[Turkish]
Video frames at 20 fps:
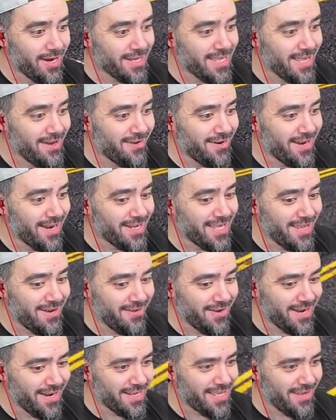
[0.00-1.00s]
geliyorlar
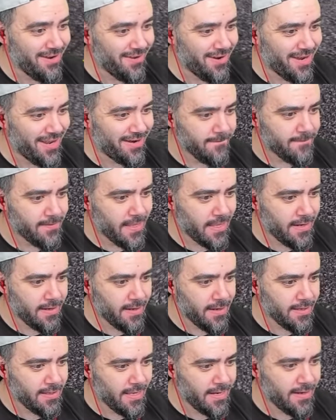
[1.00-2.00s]
geliyorlar geliyorlar. Gelin
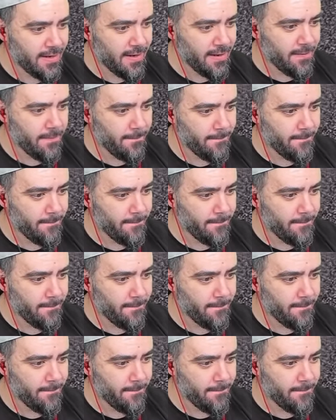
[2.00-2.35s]
lan gelin lan.